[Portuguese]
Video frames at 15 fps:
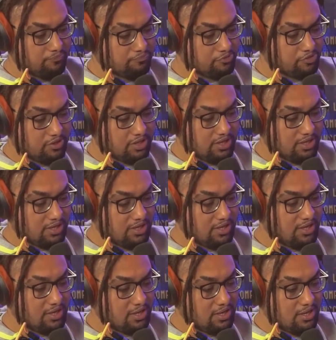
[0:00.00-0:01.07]

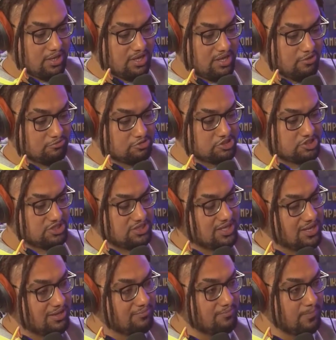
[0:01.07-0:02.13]
porque eu
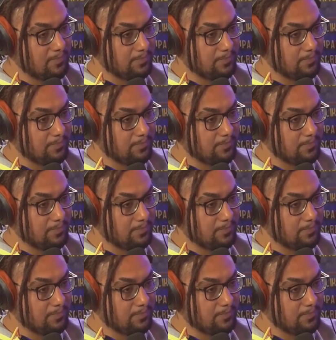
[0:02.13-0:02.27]
tinha